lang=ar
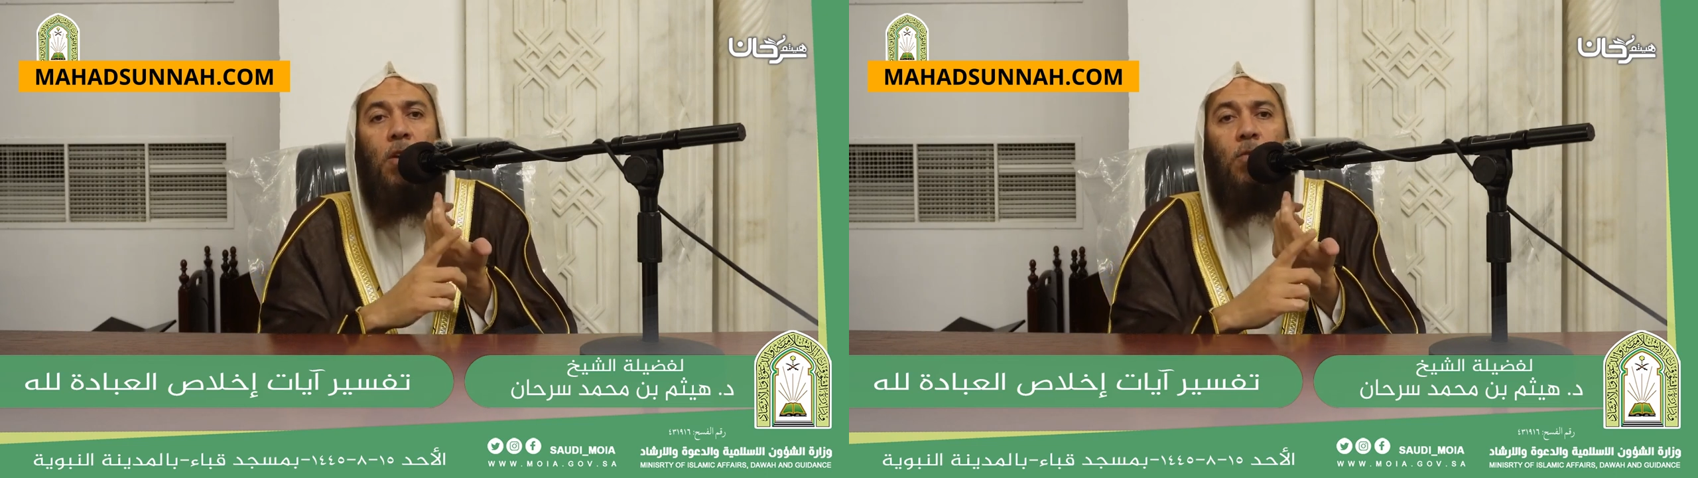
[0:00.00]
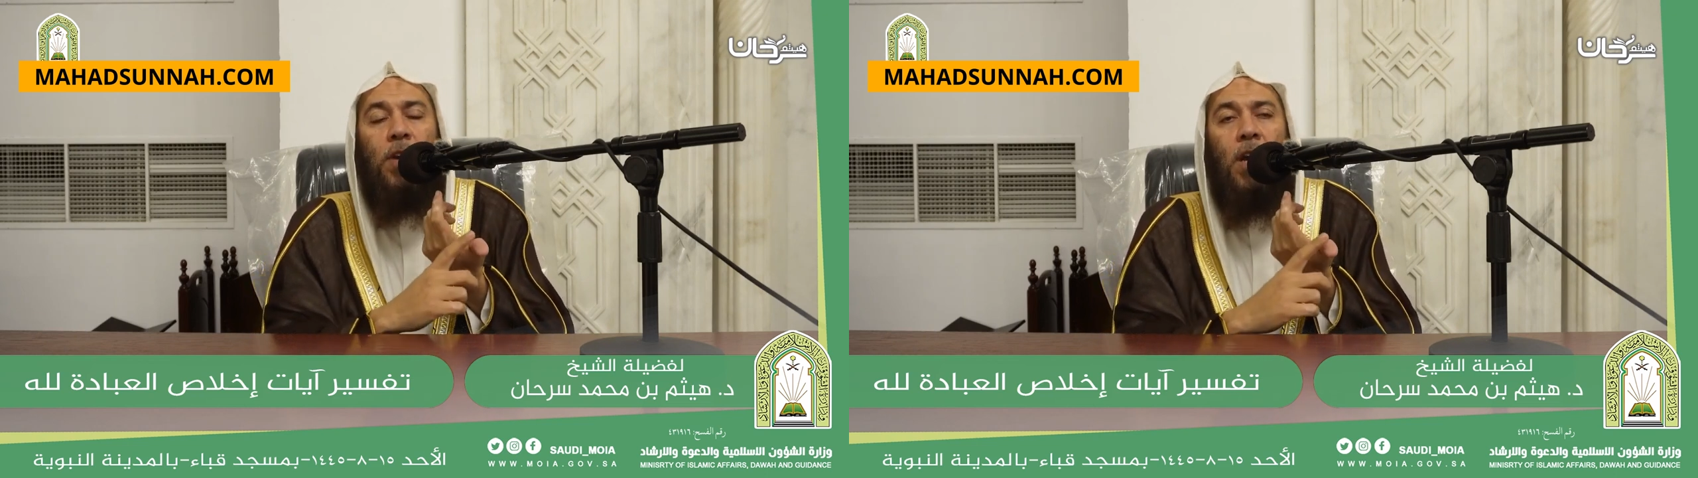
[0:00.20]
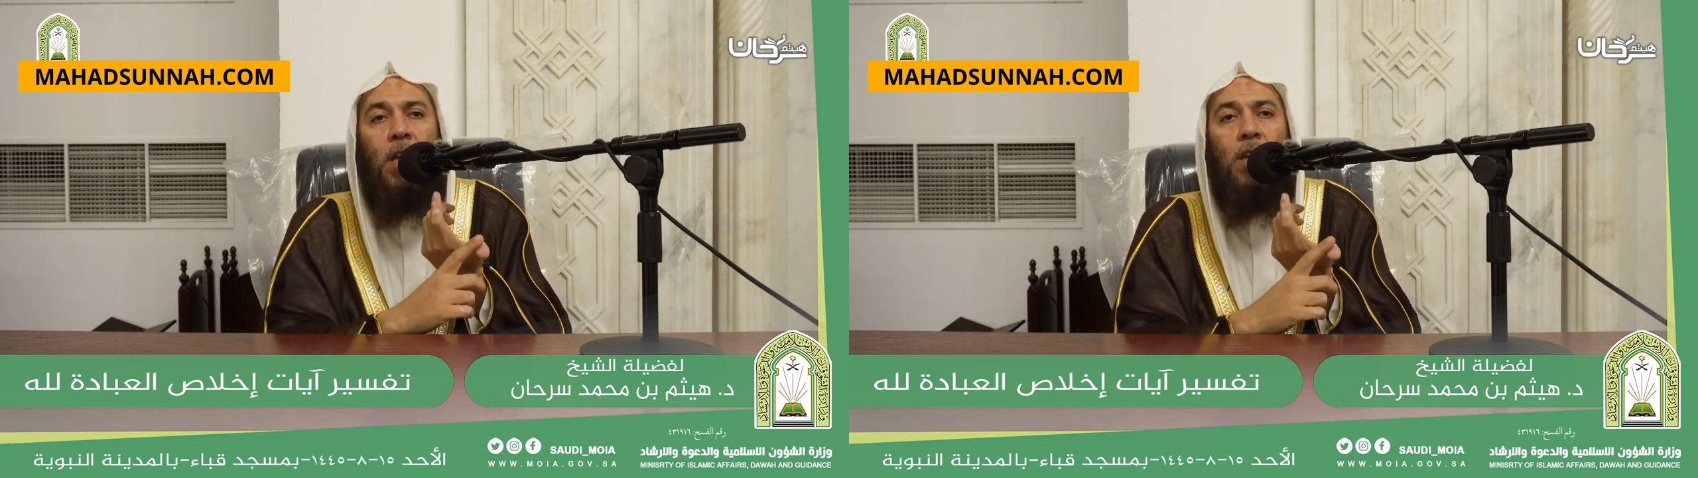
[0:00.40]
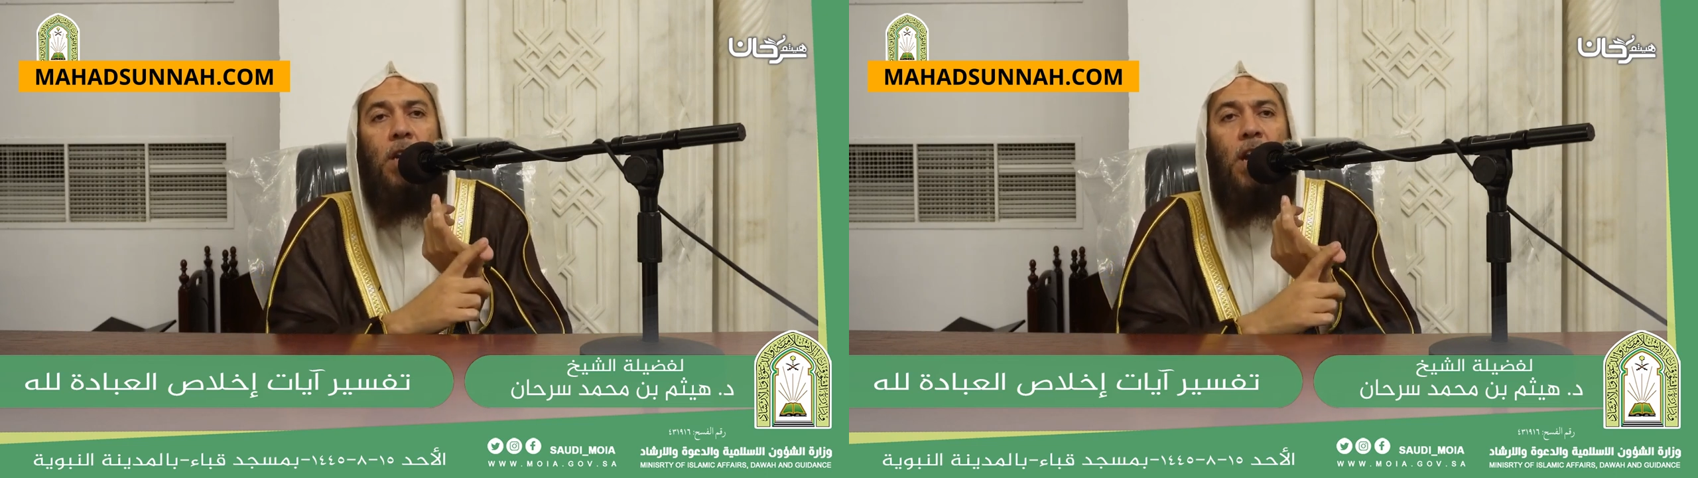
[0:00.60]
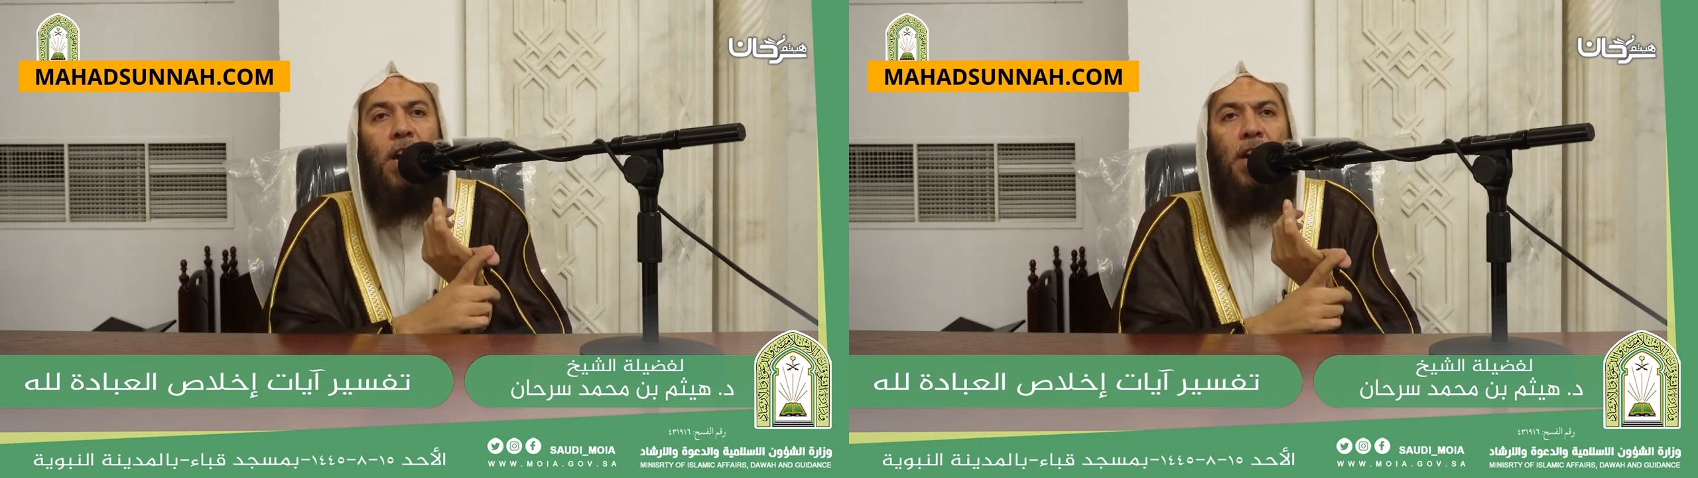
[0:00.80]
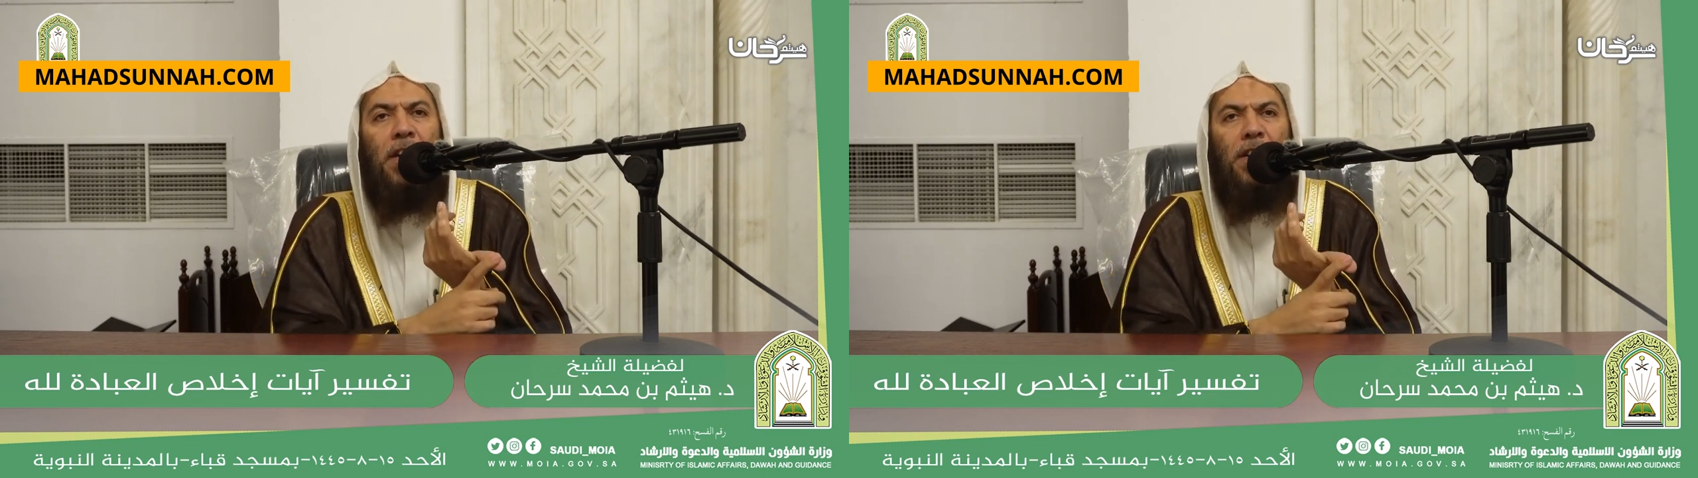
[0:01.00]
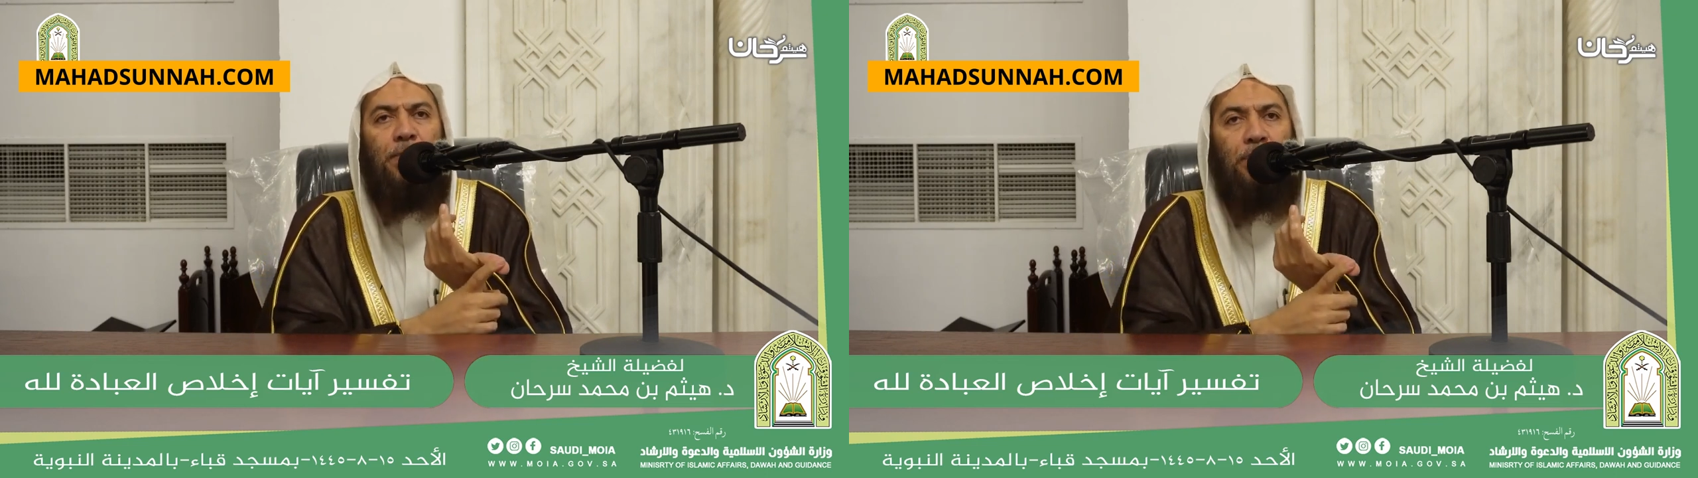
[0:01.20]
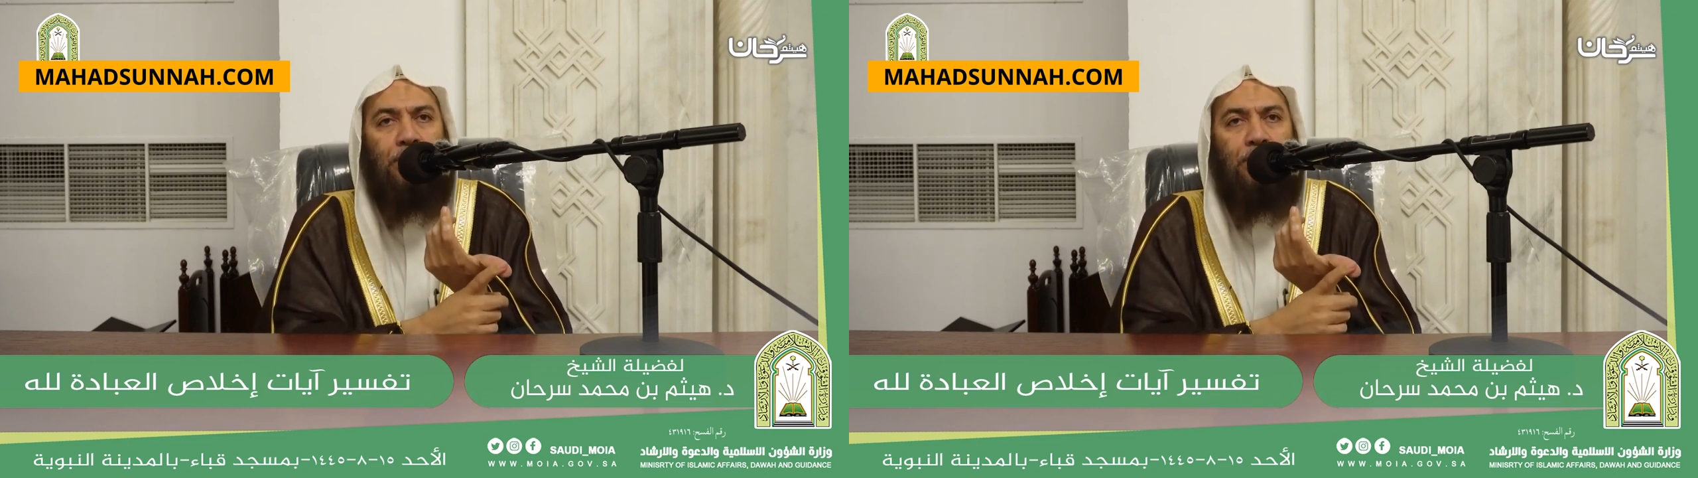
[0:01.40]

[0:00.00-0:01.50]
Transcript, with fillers: وفي هذه الآية